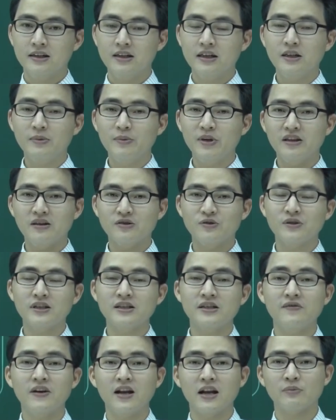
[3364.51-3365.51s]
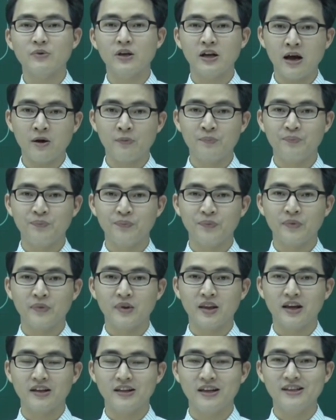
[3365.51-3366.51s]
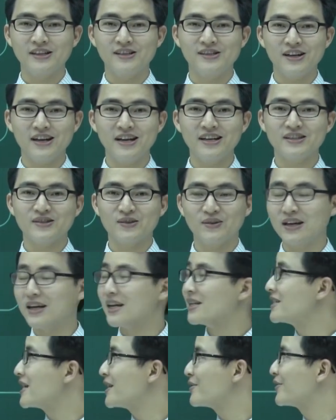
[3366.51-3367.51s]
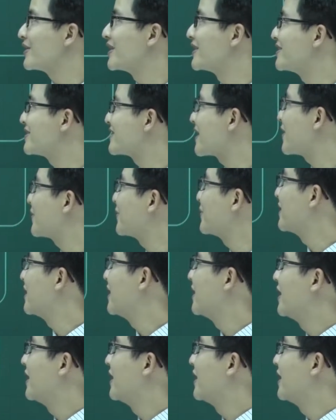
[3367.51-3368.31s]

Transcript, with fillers: Thế thì bây giờ chúng ta sẽ phải làm thế nào? Thế thì trước hết chúng ta hãy xem cho thầy như sau.